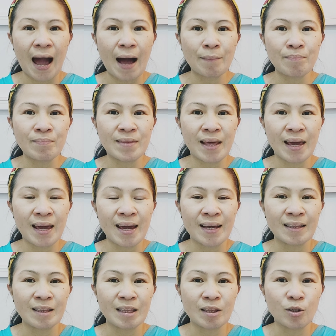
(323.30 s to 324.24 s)

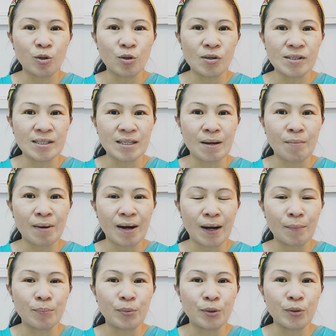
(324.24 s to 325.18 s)
update tungkol sa
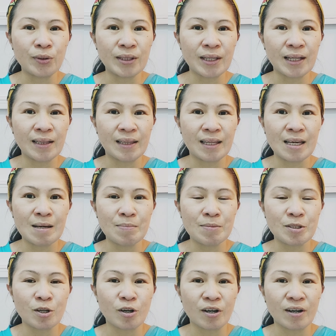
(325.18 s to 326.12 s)
mga beauty
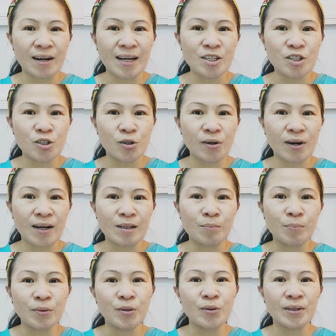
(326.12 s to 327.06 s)
tips or
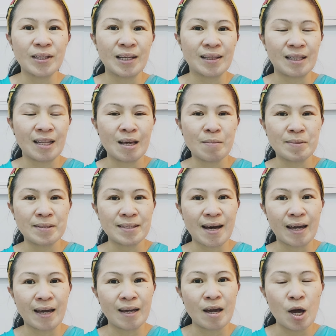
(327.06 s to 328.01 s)
natural beauty tips
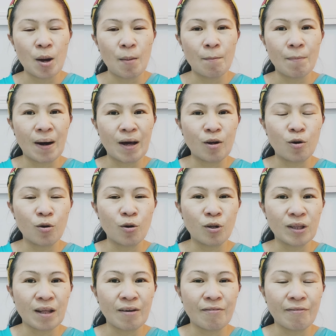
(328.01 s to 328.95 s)
ay
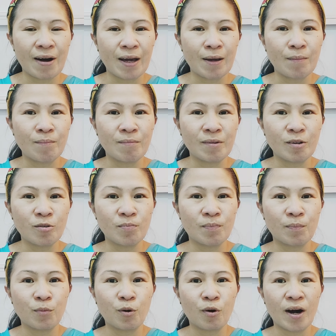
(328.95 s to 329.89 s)
manonotify
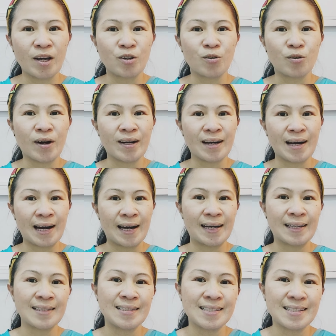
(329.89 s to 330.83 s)
po kayo
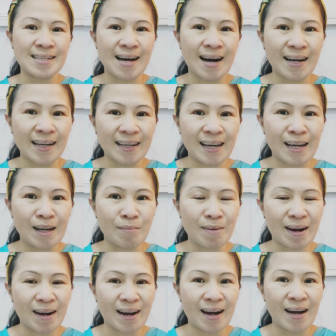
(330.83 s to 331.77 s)
agad sa aking
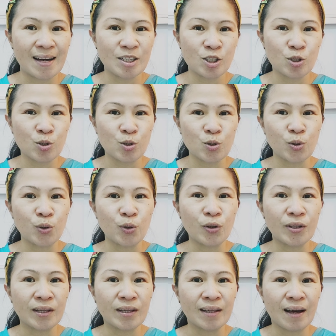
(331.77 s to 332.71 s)
mga
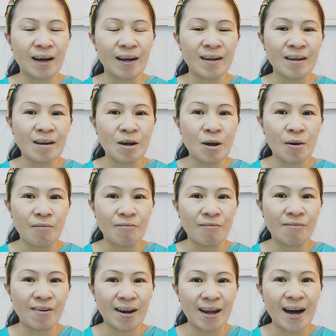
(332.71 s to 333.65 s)
susunod na
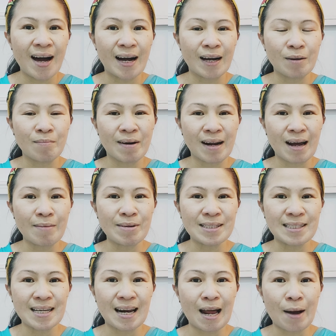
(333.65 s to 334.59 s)
vlog.
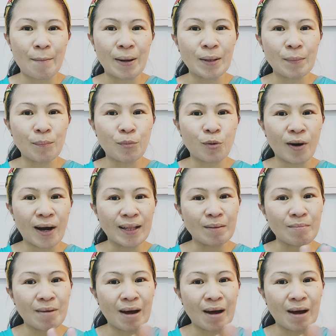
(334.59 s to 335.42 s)
Maraming salamat po at